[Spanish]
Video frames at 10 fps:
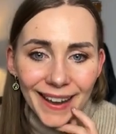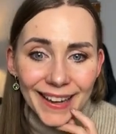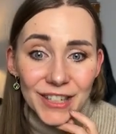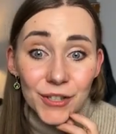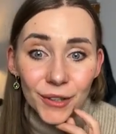
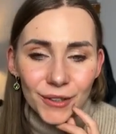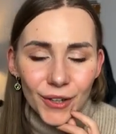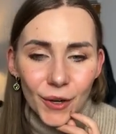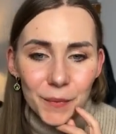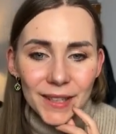eh, John
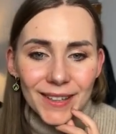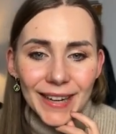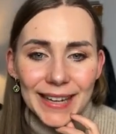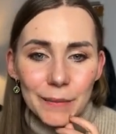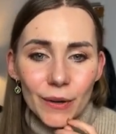recomienda
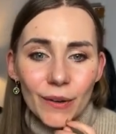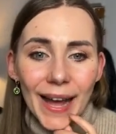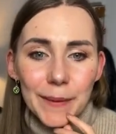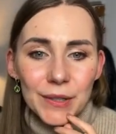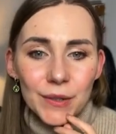el libro
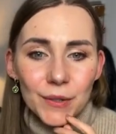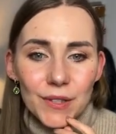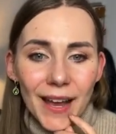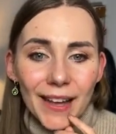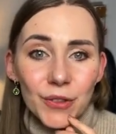
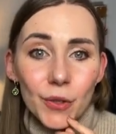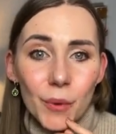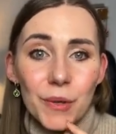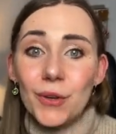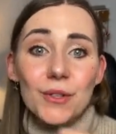Hábitos
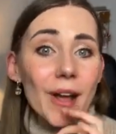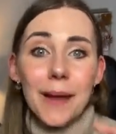Atómicos.